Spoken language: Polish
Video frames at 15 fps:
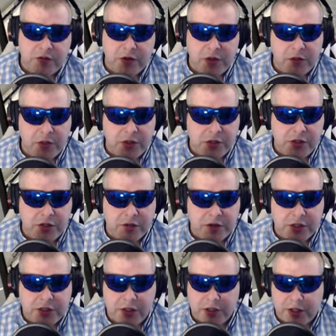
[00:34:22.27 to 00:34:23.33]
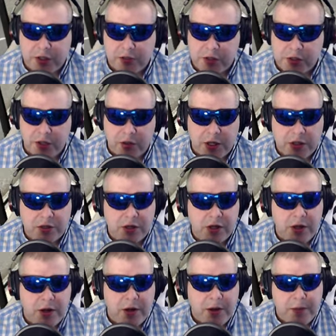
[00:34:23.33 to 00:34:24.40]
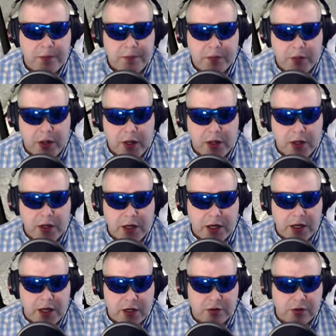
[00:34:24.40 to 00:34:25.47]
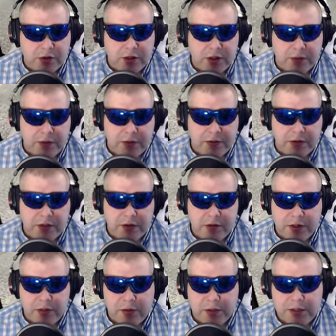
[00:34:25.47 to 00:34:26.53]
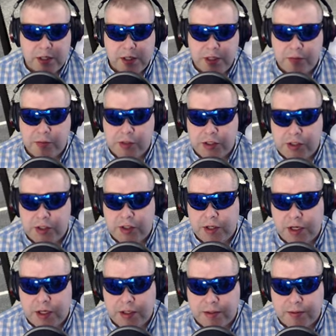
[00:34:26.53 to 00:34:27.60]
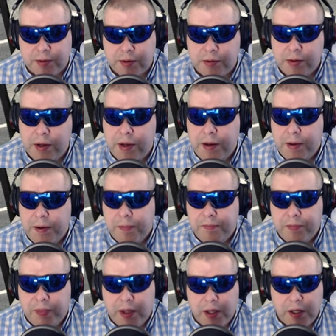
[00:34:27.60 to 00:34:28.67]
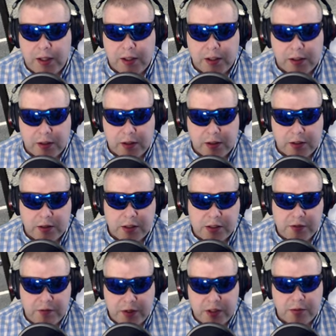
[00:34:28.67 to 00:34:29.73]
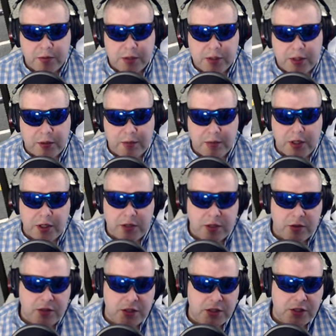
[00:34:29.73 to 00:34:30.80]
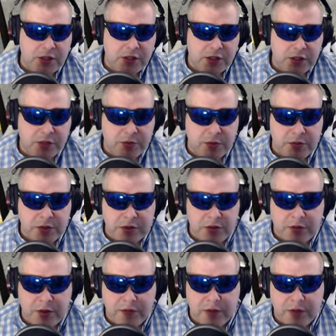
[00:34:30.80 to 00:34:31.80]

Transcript: chwilą mieliście właśnie taki przykład e, laga, który naprawdę nie wiadomo z jakich przyczyn jest, bo e, znaczy wiadomo, że tam jedno, jednej rzeczy po prostu nie